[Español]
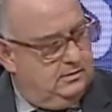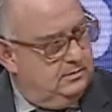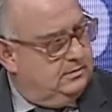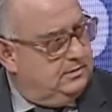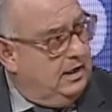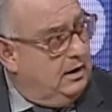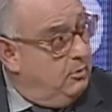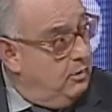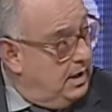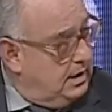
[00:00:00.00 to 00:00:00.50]

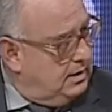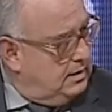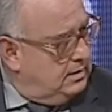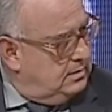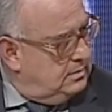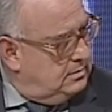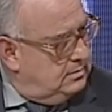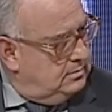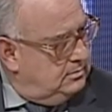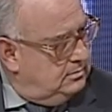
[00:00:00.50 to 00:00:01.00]
Taiwán
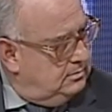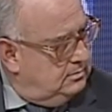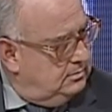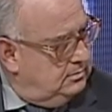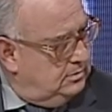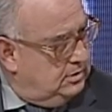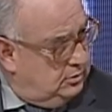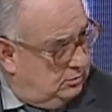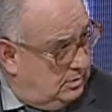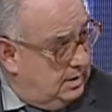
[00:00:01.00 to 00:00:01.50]

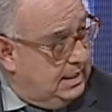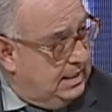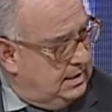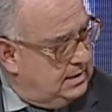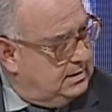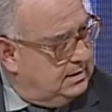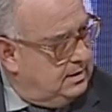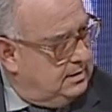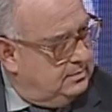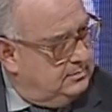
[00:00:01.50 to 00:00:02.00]
es una
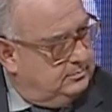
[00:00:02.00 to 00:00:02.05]
isla.